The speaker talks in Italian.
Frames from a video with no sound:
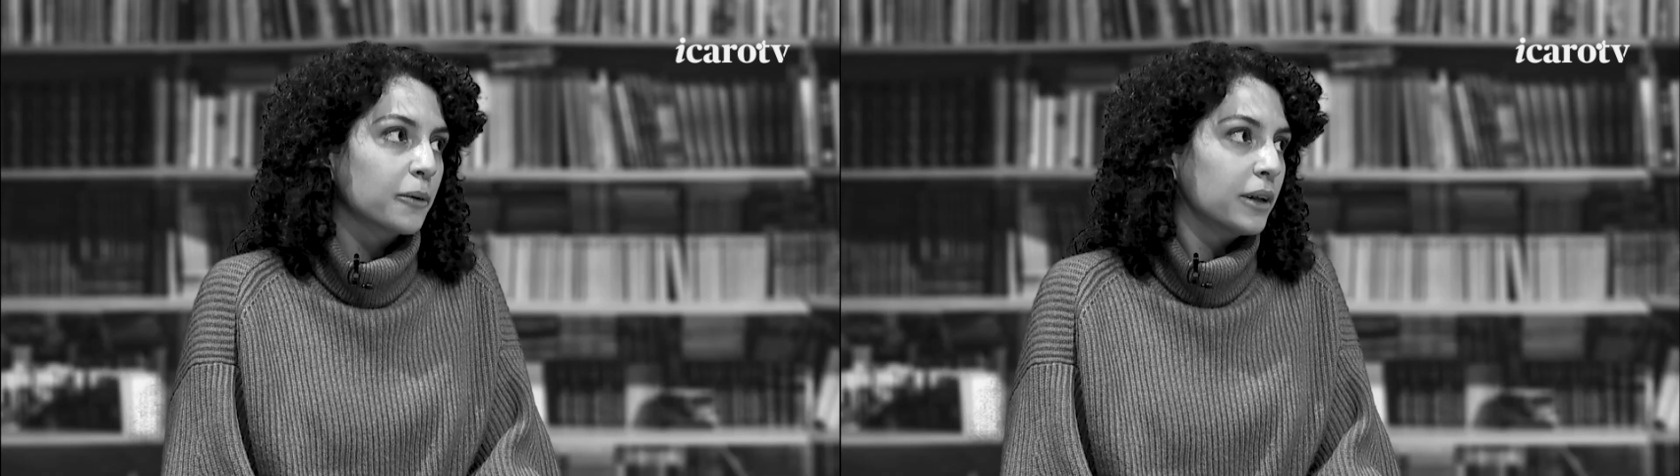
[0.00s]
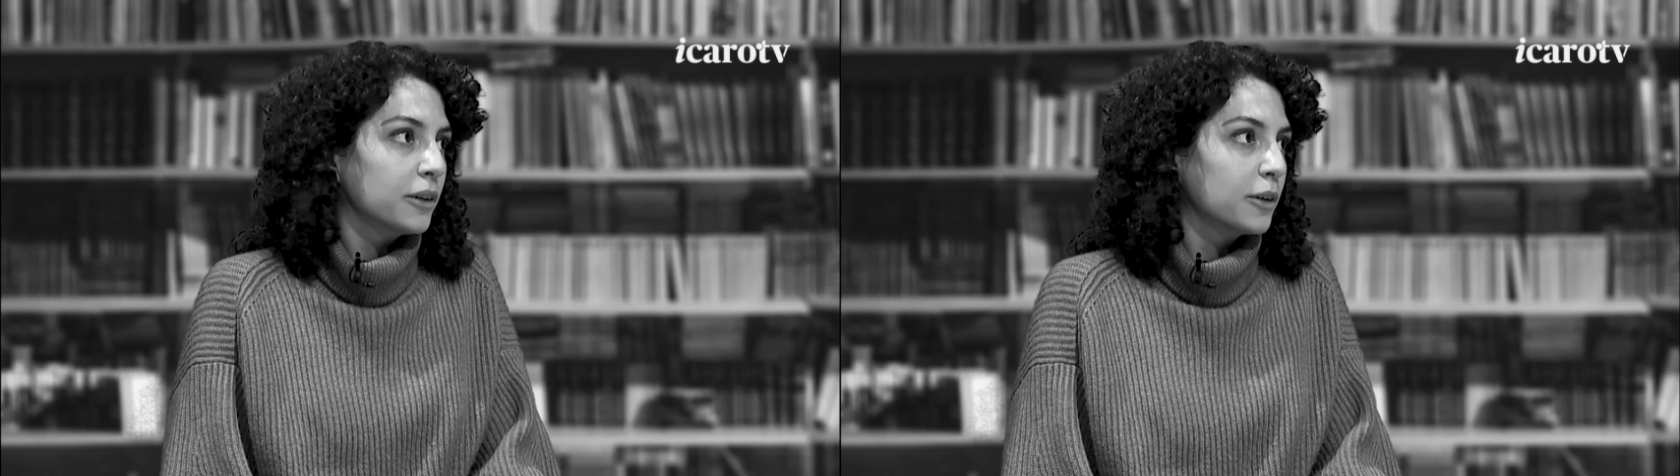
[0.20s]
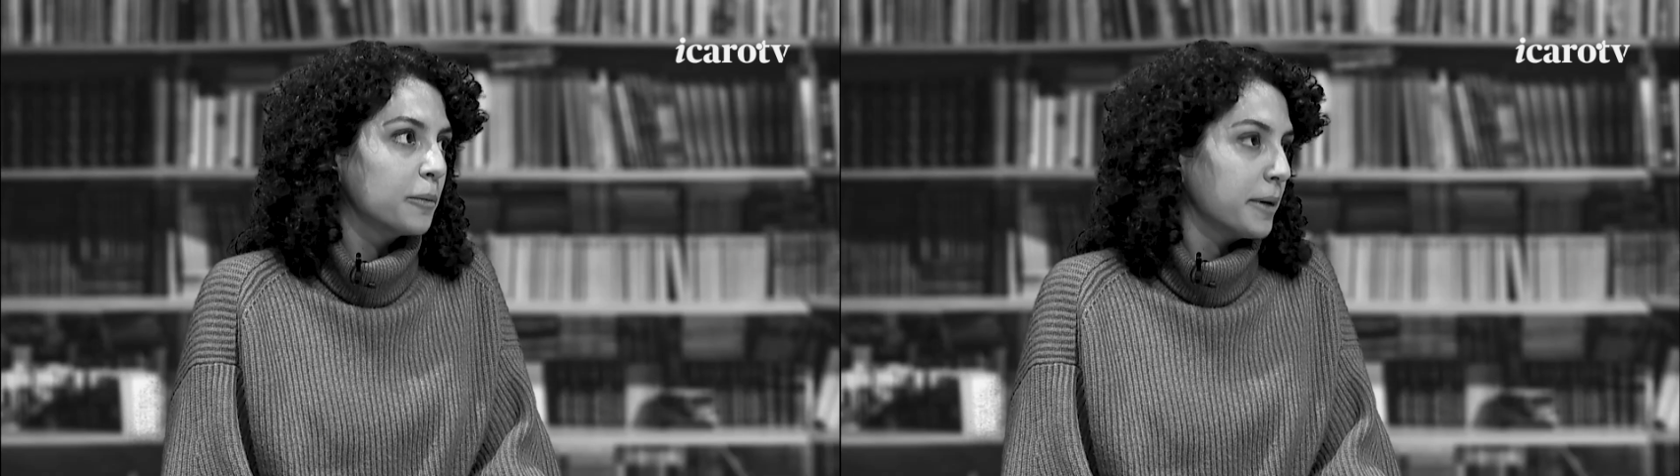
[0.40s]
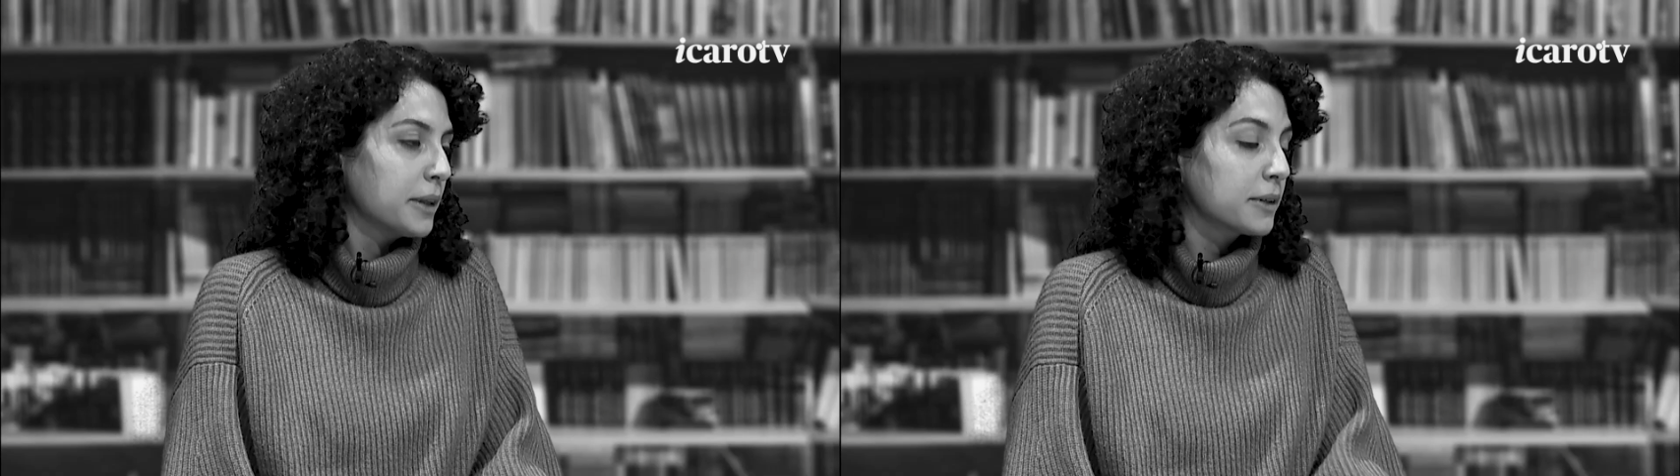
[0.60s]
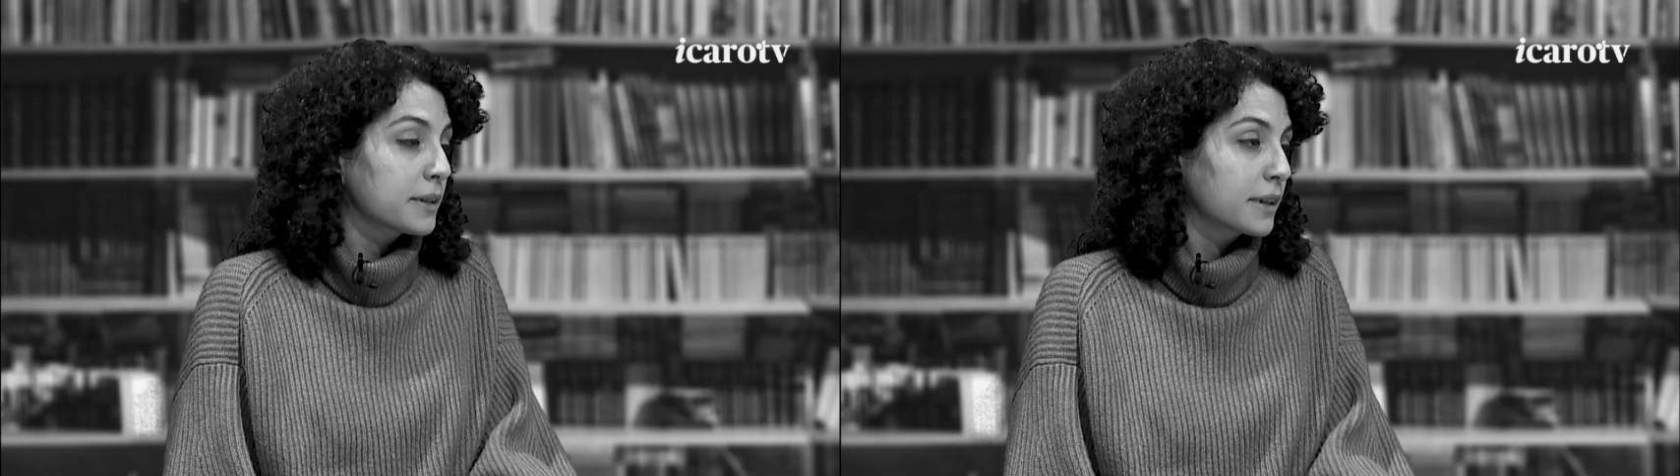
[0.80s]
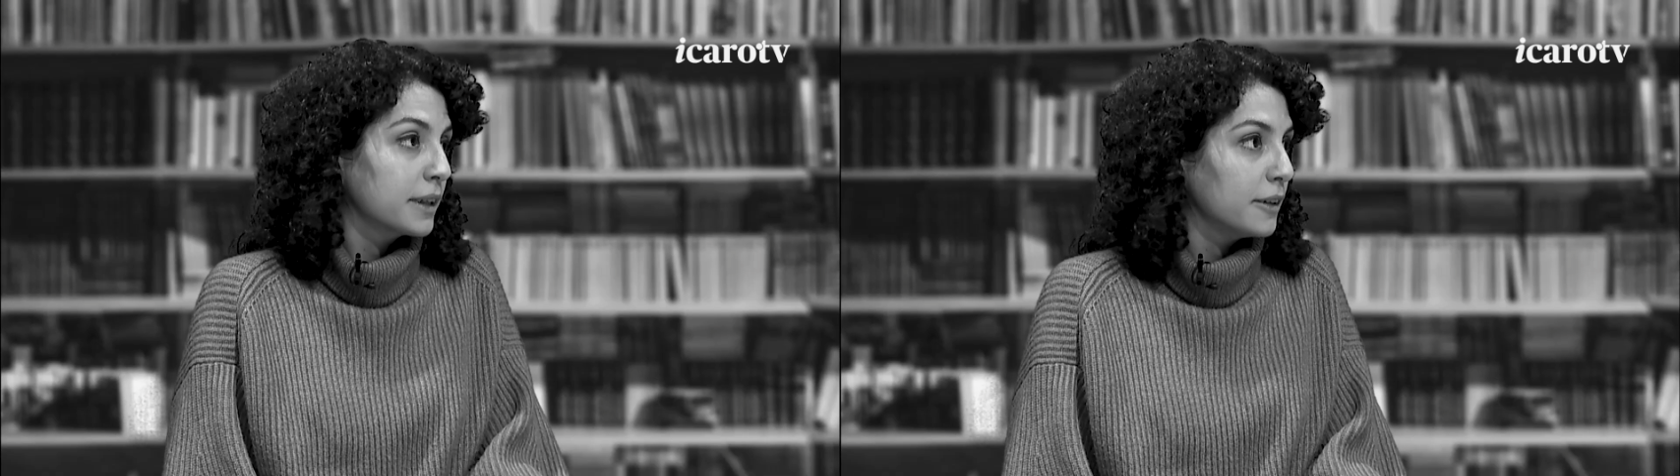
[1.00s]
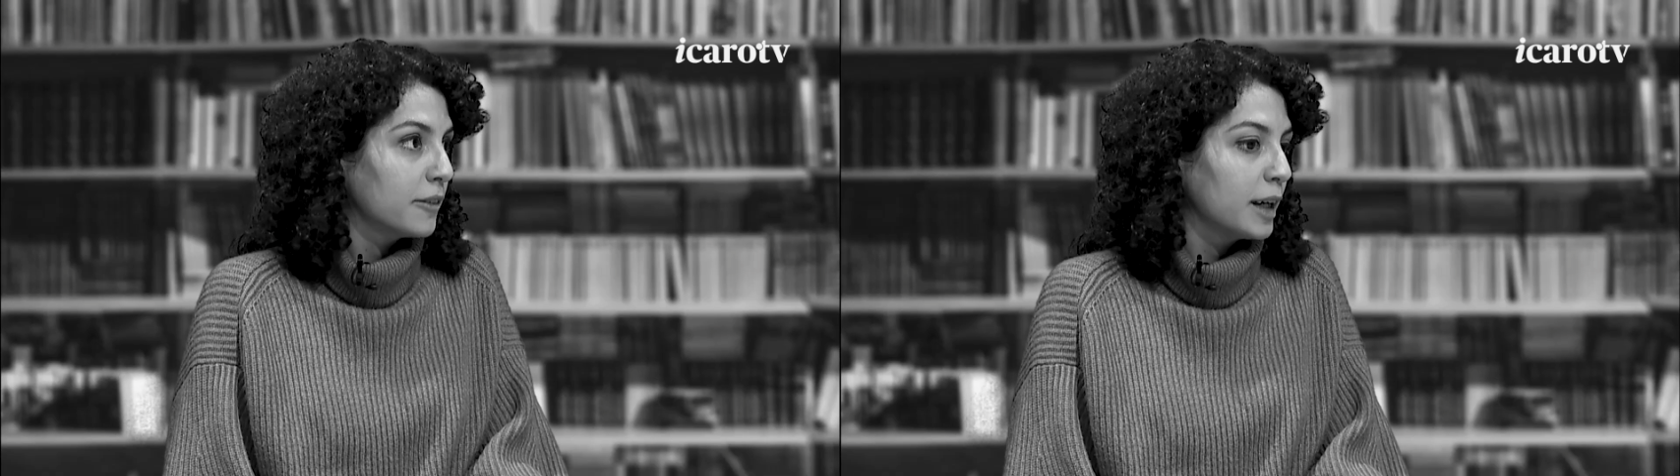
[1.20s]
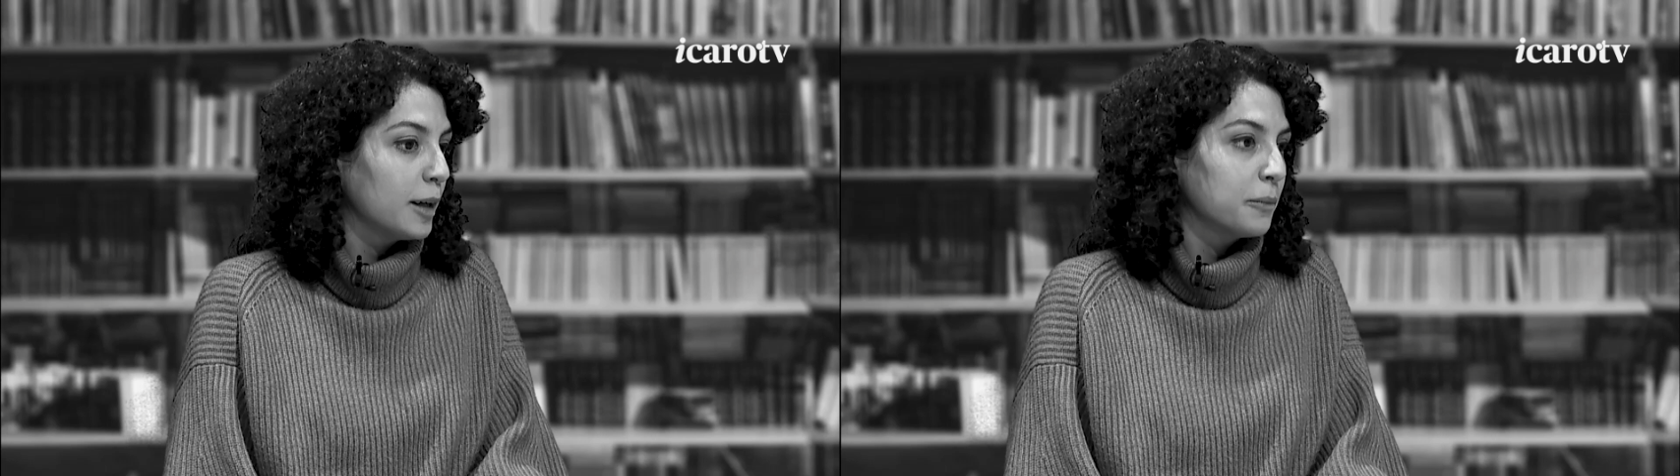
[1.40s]
quando mi metto a
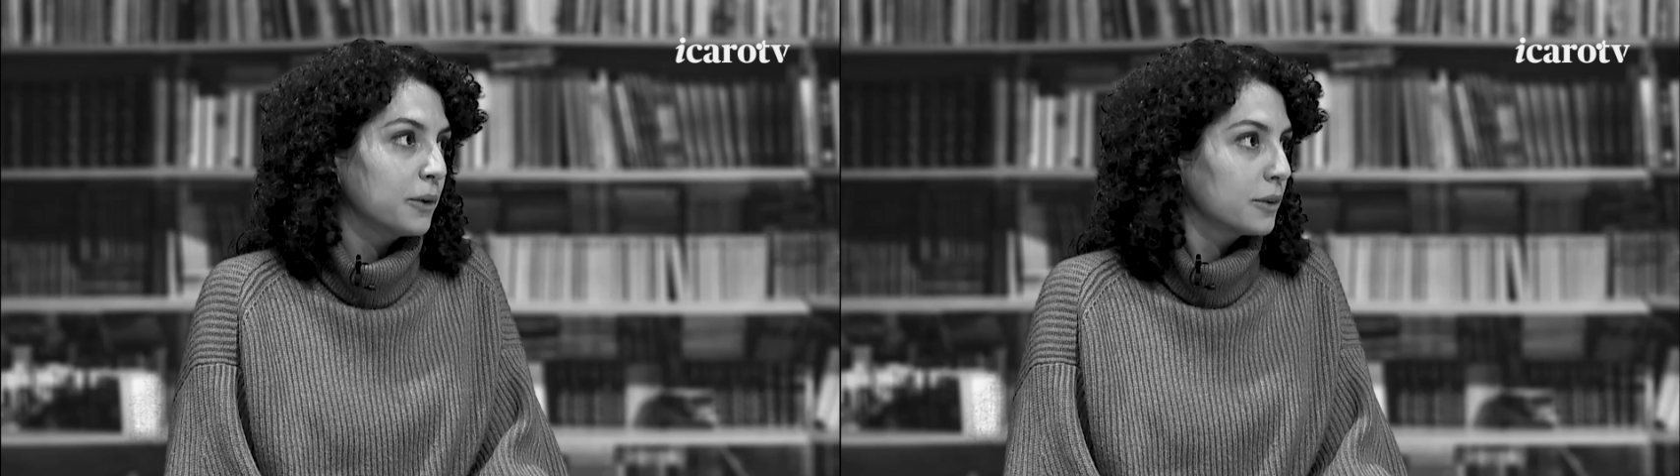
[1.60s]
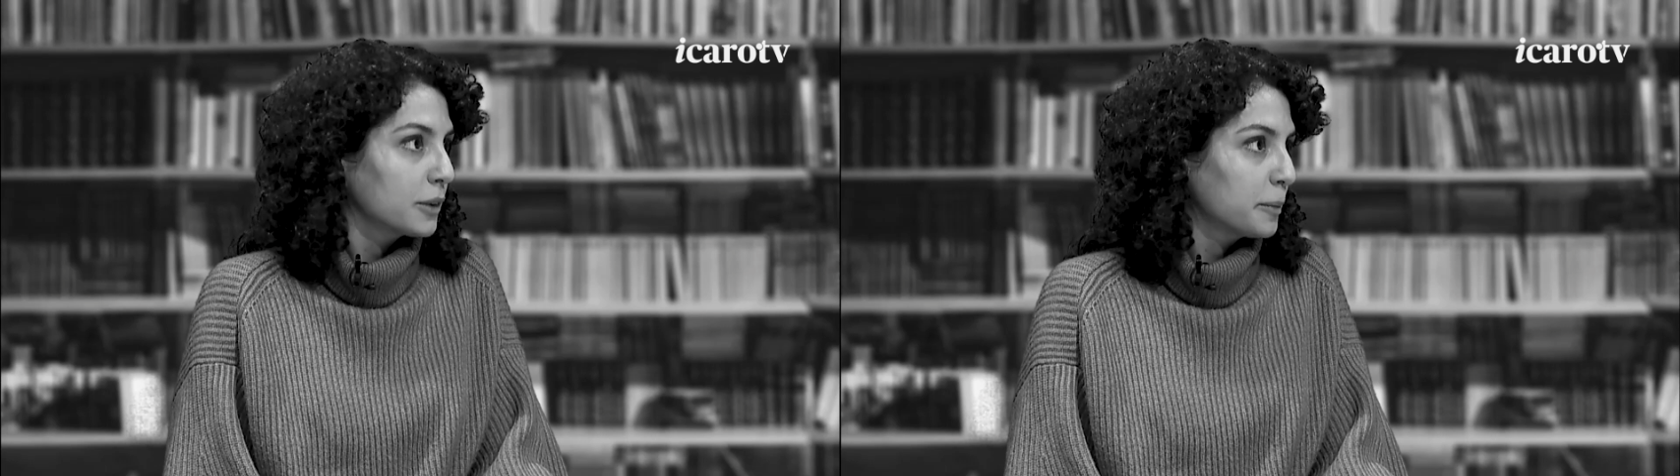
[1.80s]
scrivere molto